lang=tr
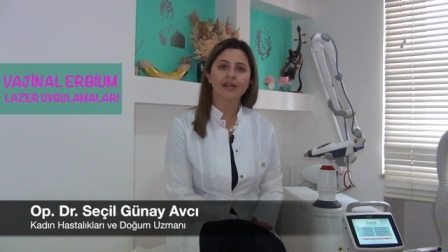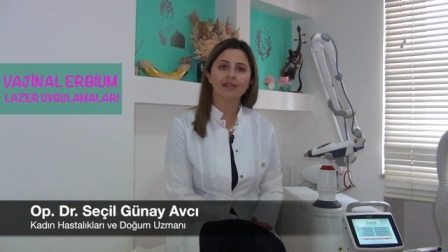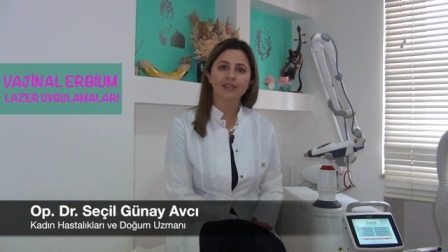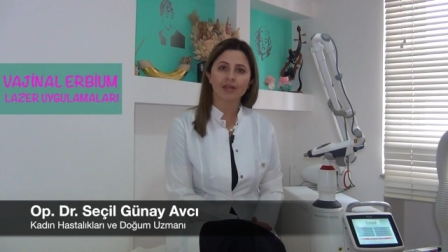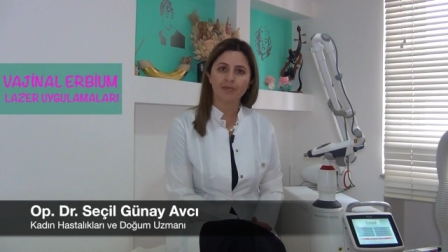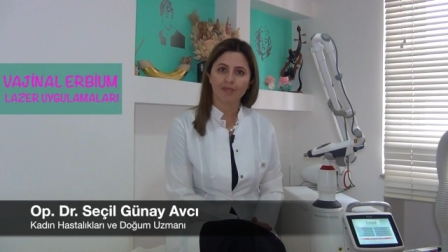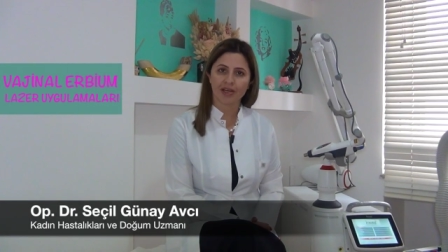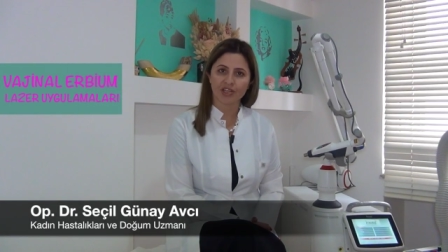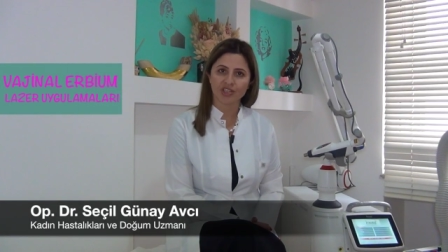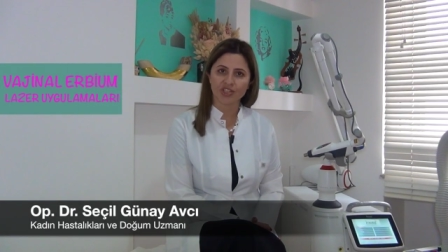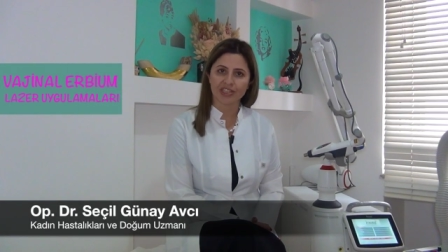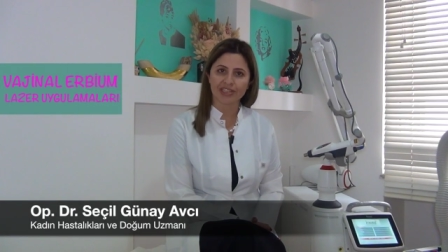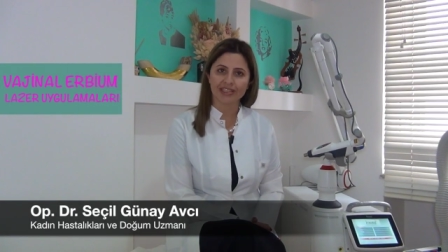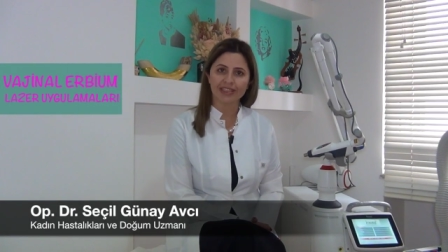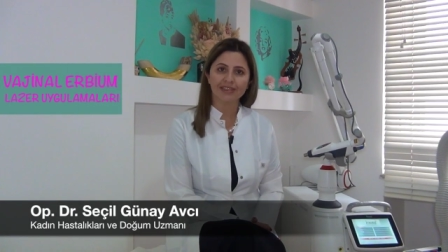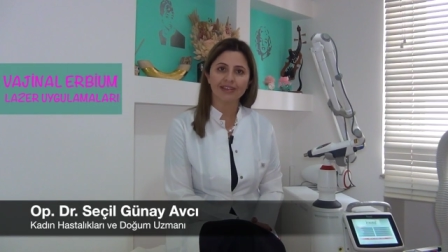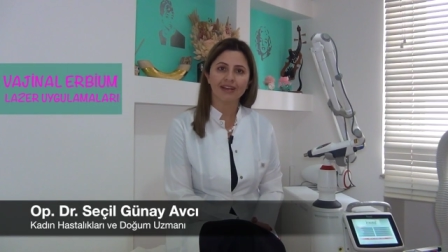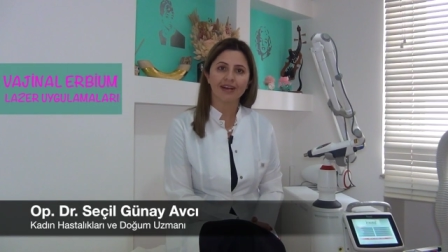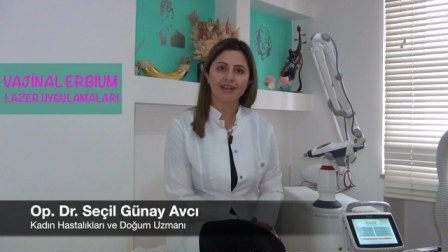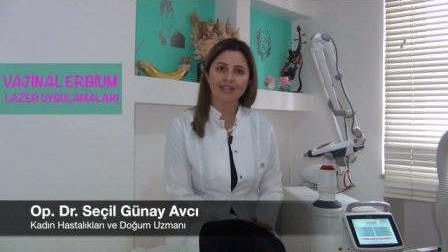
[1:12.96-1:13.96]
ana
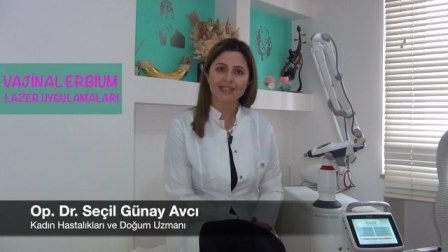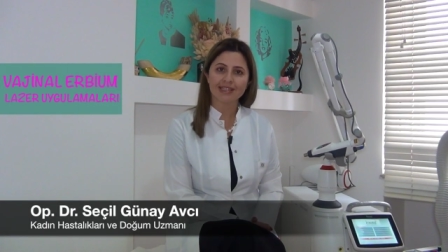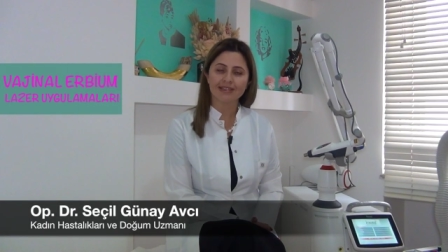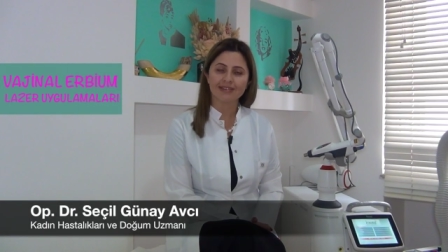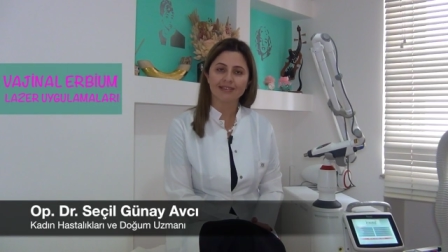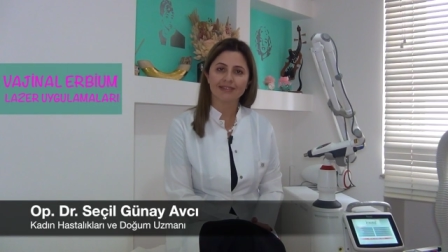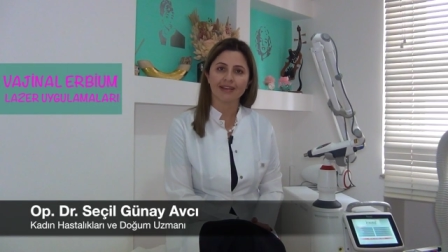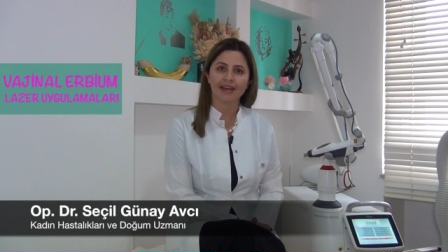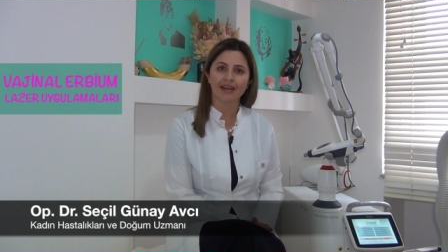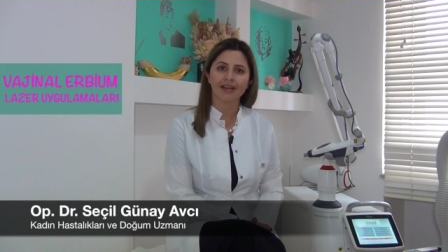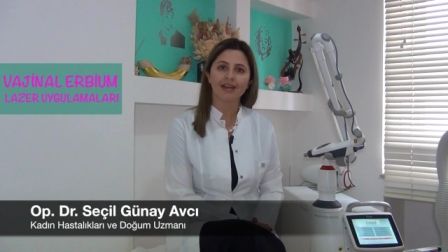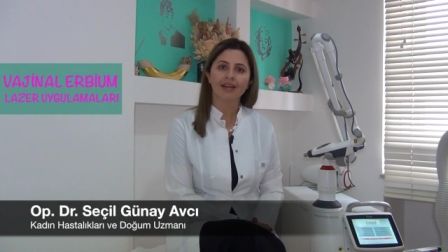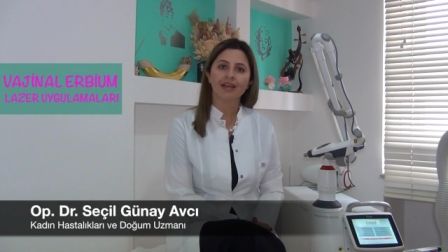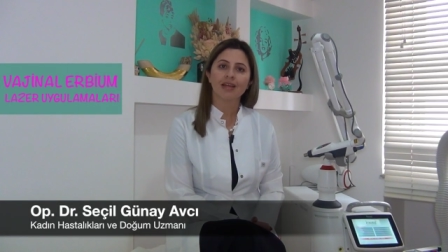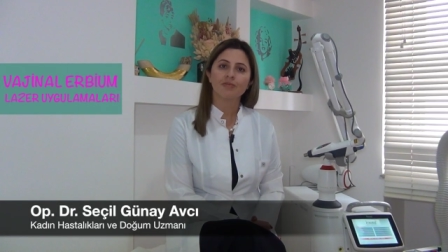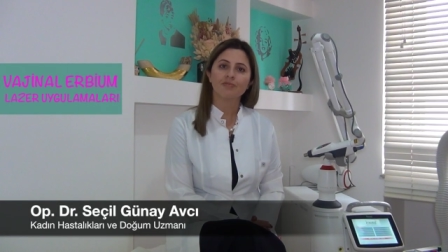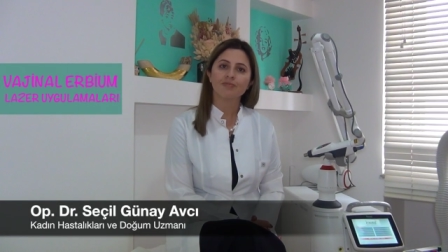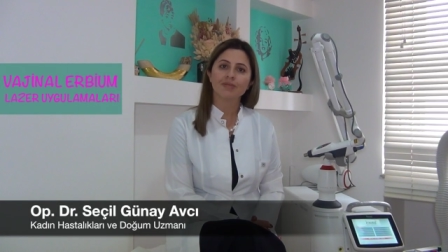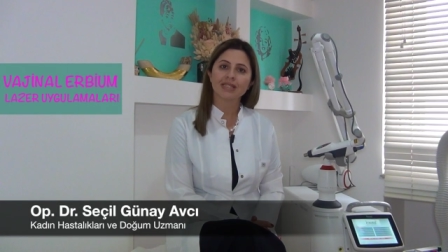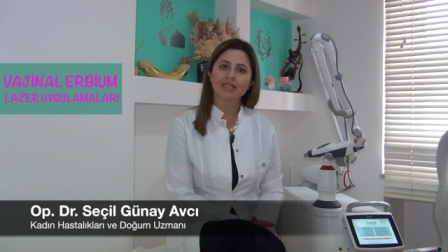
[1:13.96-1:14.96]
başlık aslında
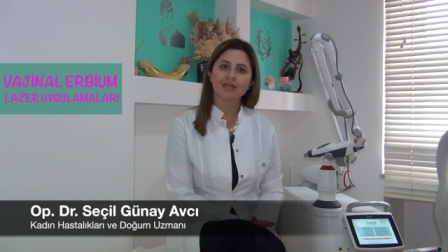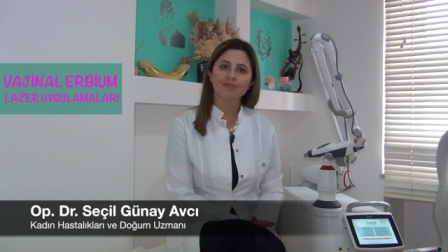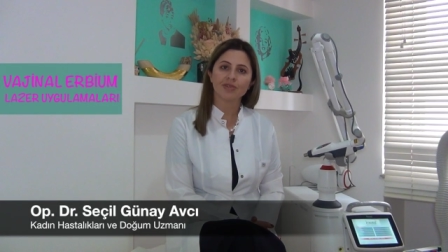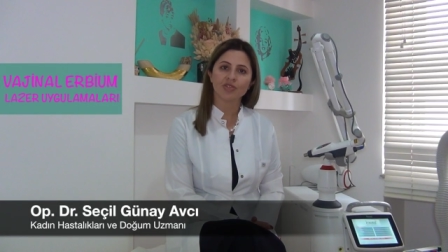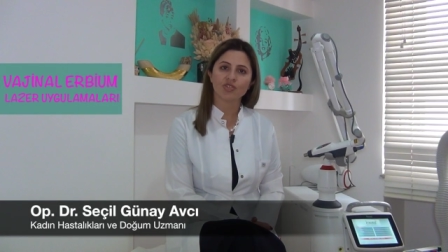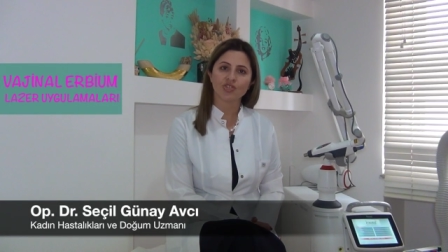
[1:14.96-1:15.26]
bizim